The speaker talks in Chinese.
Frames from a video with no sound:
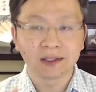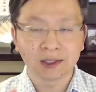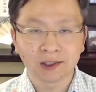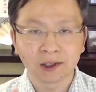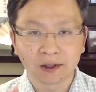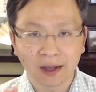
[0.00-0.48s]

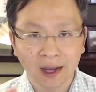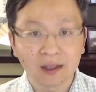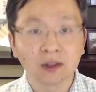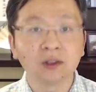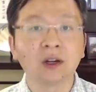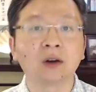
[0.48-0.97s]
这事儿呢还
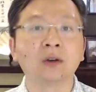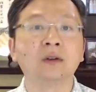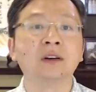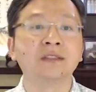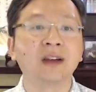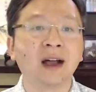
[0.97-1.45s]
有点
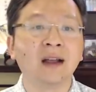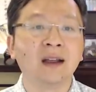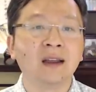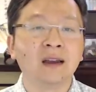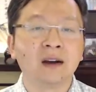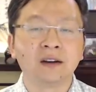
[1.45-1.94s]
活泛。
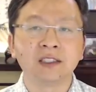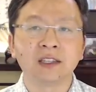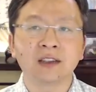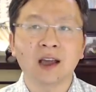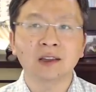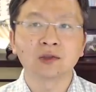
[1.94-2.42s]
而且
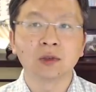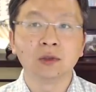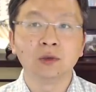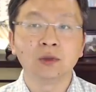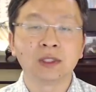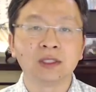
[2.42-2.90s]
他所
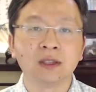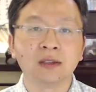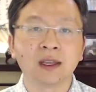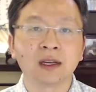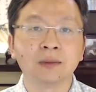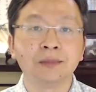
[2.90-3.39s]
预期的
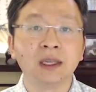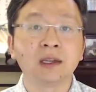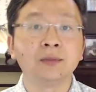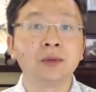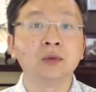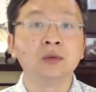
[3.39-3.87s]
那个 big
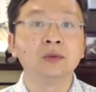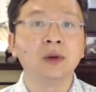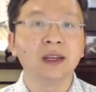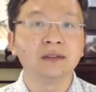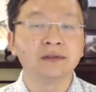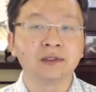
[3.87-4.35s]
blue
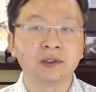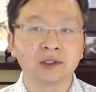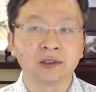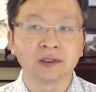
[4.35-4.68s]
wave，就是